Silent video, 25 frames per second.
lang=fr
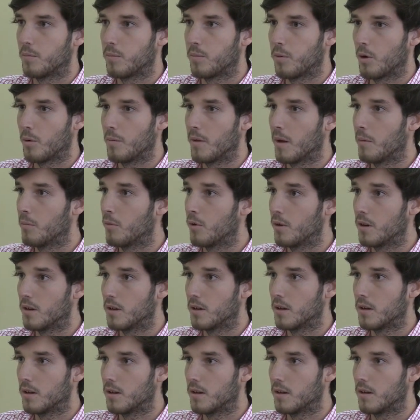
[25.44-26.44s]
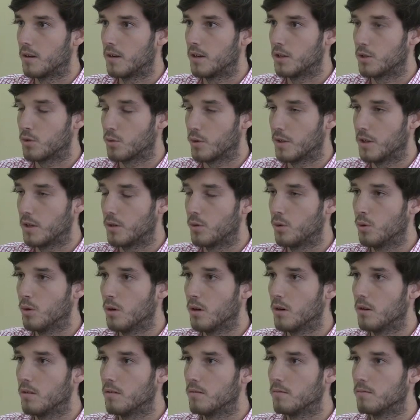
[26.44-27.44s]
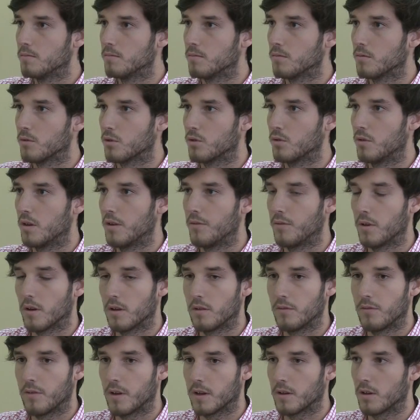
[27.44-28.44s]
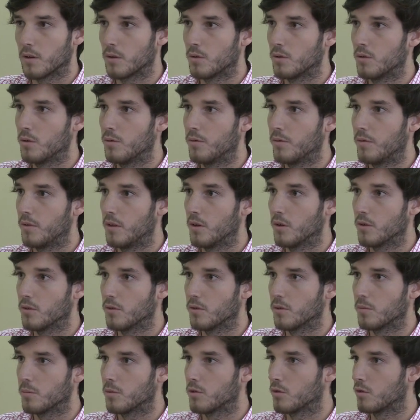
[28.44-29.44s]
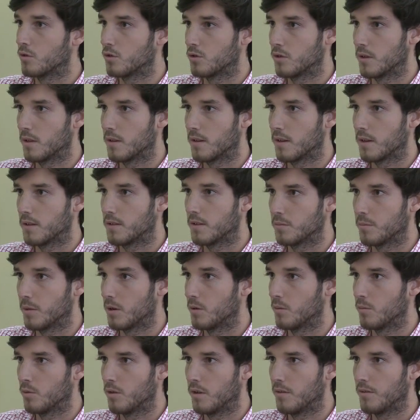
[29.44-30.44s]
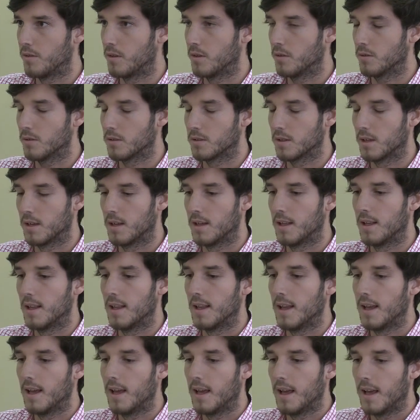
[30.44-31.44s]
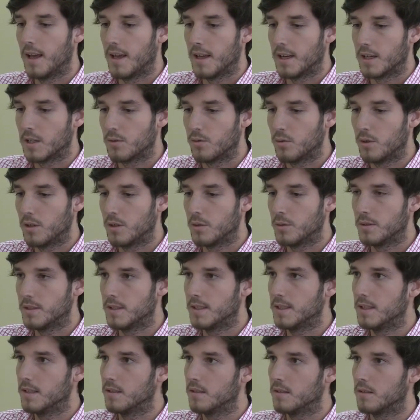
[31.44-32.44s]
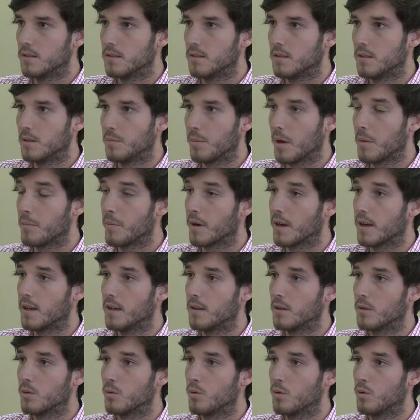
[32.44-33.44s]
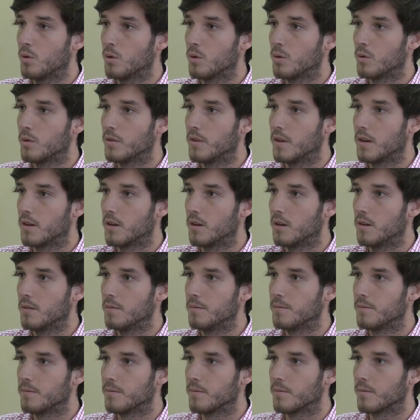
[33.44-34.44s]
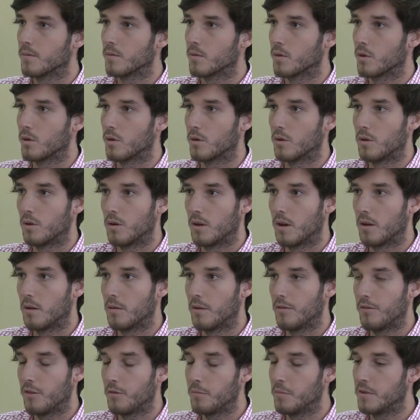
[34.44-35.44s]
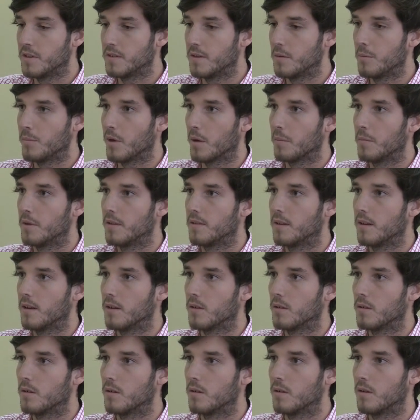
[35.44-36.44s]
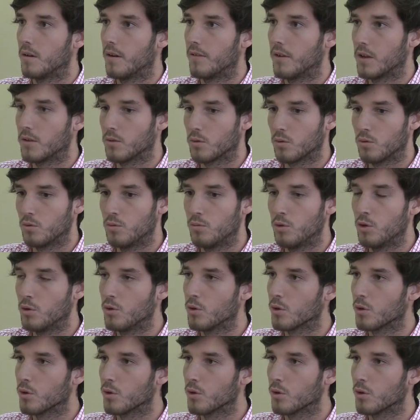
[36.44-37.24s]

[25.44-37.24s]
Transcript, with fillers: premièrement les choix des cours je voulais faire une fac euh, de finance parce que je suis intéressé par le monde de la finance. Je voulais aussi euh, préparer les concours aux écoles. Donc euh, la FFBC e me permettait, avec son double